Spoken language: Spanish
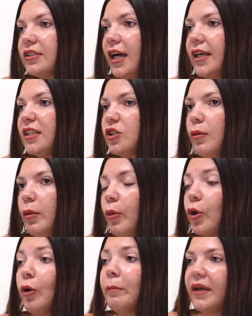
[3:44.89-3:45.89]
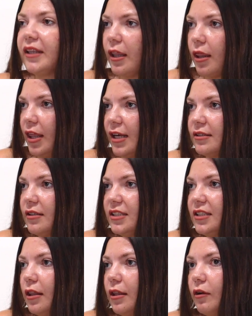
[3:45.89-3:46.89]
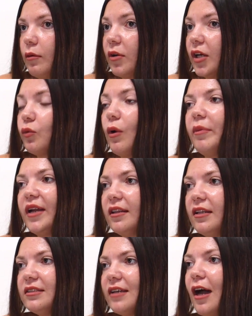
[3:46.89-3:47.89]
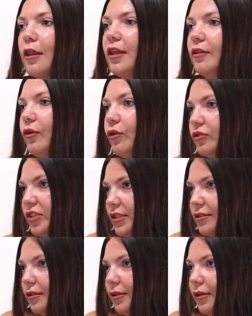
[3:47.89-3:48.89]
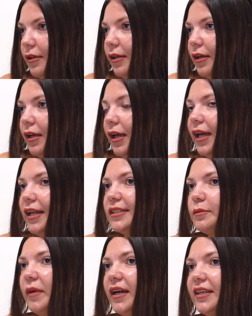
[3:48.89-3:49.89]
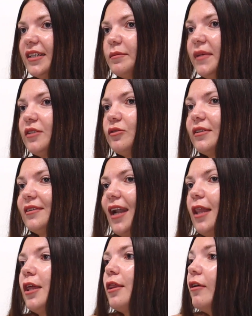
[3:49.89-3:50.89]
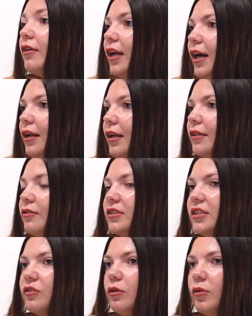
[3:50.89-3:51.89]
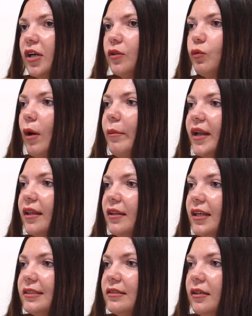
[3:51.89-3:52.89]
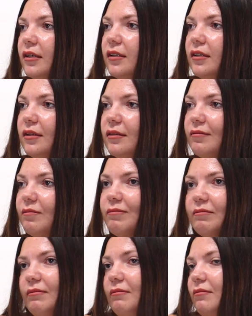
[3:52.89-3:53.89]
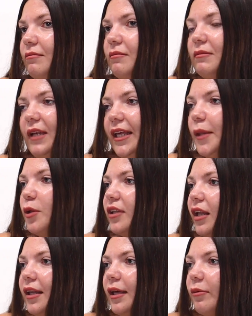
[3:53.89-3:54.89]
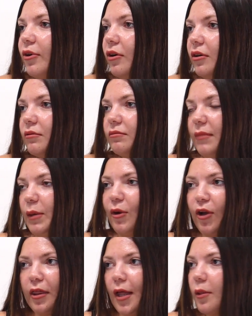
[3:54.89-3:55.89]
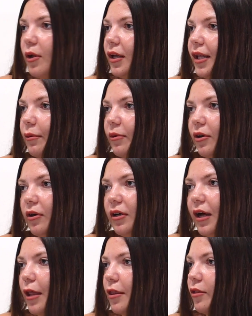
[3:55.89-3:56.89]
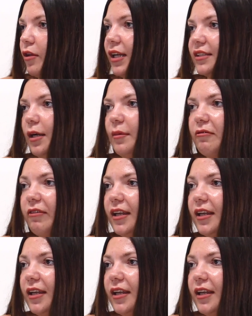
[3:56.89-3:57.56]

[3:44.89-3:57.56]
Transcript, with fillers: es que aquí es como por competencias, es decir, como que tú aprendes haciendo cosas. En España es más tradicional, entonces es como que tú aprendes Mm, leyéndote el libro, memorizando el libro, haciendo el examen